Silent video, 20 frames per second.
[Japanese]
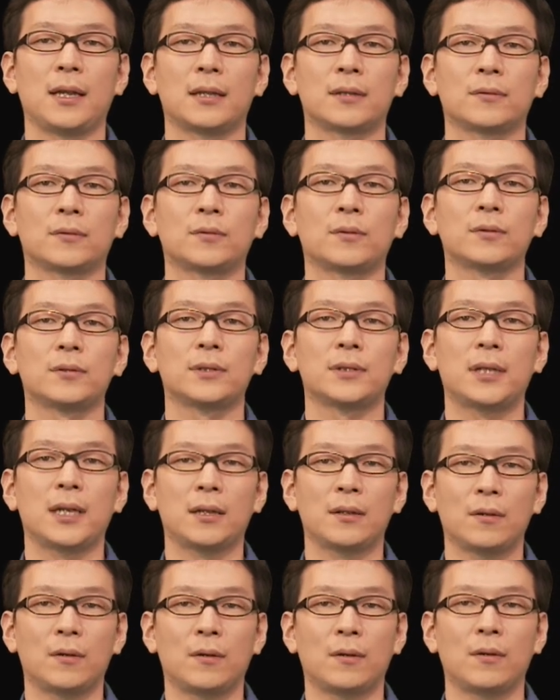外付
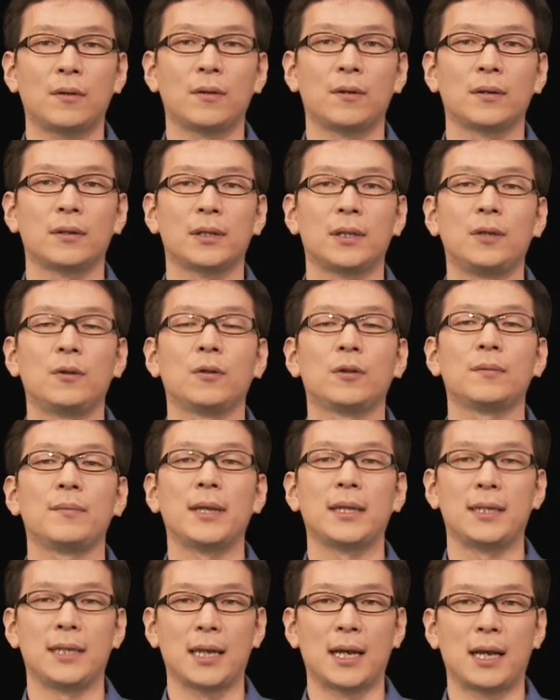けの記録
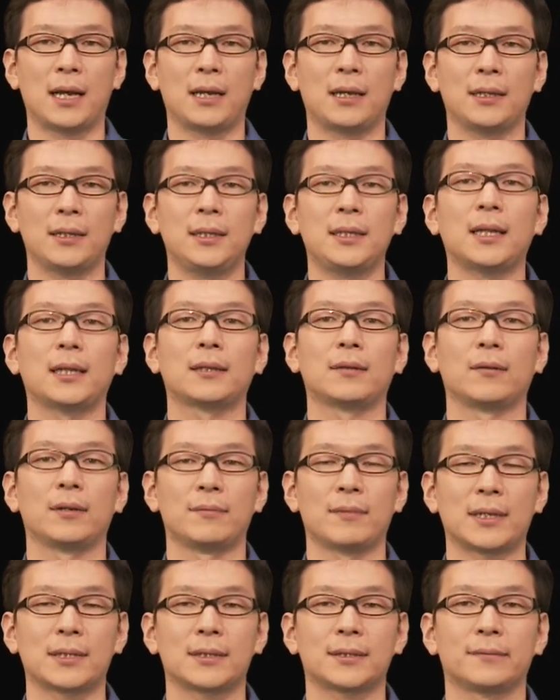メディアになってお
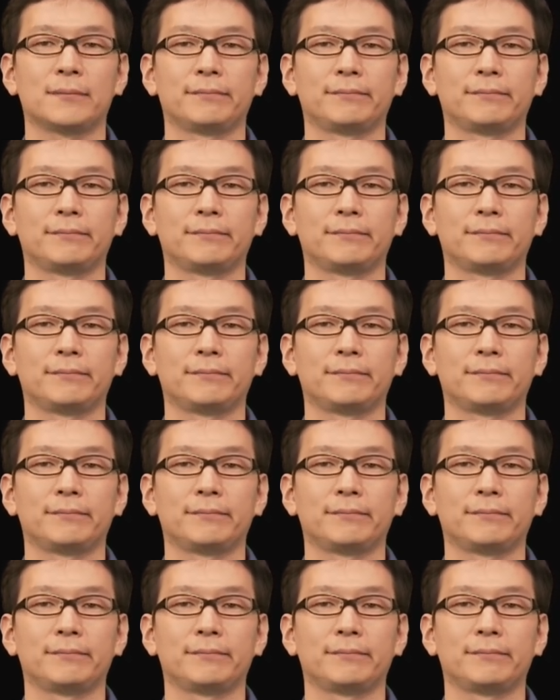ります。